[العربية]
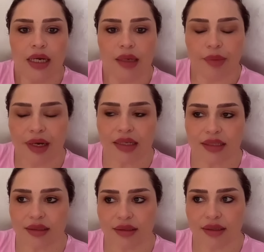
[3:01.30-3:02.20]
البنات
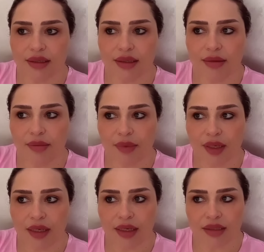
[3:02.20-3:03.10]

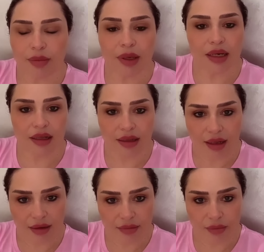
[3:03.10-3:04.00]
تبارك
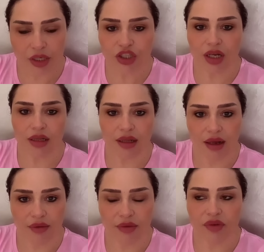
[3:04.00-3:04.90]
الله ما شاء
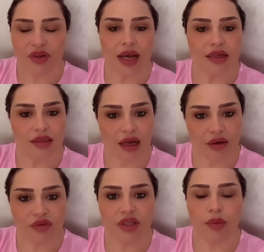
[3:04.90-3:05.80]
الله في كازا
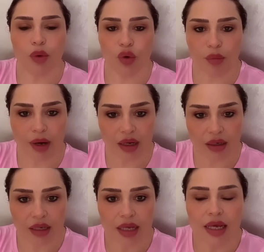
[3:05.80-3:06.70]
في درب عمر
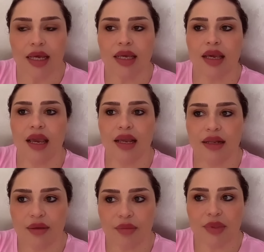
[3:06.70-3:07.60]

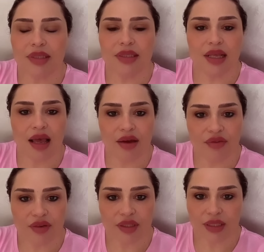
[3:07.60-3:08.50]
كاين بزاف
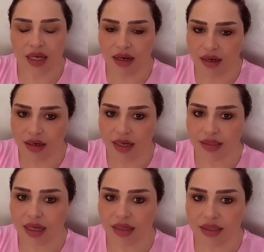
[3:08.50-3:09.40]
ديال لي
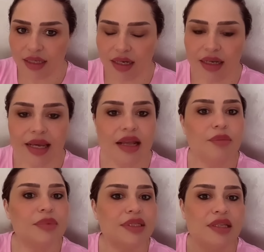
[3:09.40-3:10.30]
زارتيكل
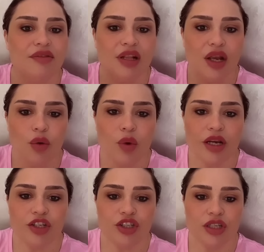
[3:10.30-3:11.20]
كاين بزاف
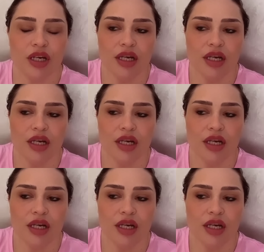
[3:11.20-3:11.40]
الحوايج